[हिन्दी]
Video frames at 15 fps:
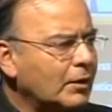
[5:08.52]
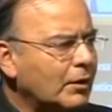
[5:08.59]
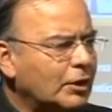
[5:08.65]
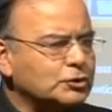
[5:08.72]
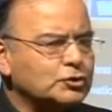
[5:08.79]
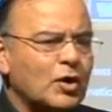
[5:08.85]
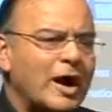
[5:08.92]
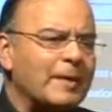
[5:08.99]

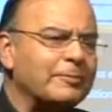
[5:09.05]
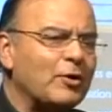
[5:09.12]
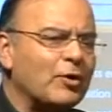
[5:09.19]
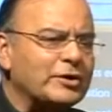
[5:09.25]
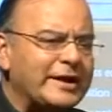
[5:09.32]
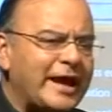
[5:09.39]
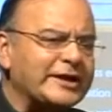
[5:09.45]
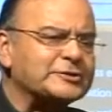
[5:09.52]
और जो आप
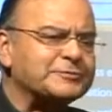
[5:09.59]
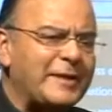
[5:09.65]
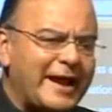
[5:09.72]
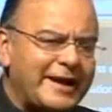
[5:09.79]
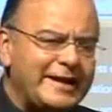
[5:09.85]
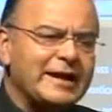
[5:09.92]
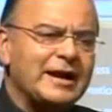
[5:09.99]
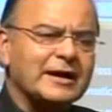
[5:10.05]
लोग टैक्स
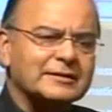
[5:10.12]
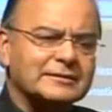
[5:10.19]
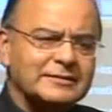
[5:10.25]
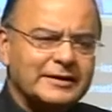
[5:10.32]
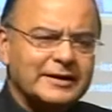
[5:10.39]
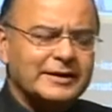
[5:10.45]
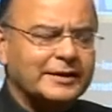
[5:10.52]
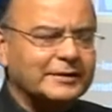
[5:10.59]
प्लानिंग
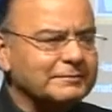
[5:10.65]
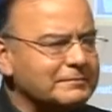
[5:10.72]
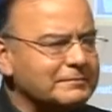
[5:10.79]
करते हैं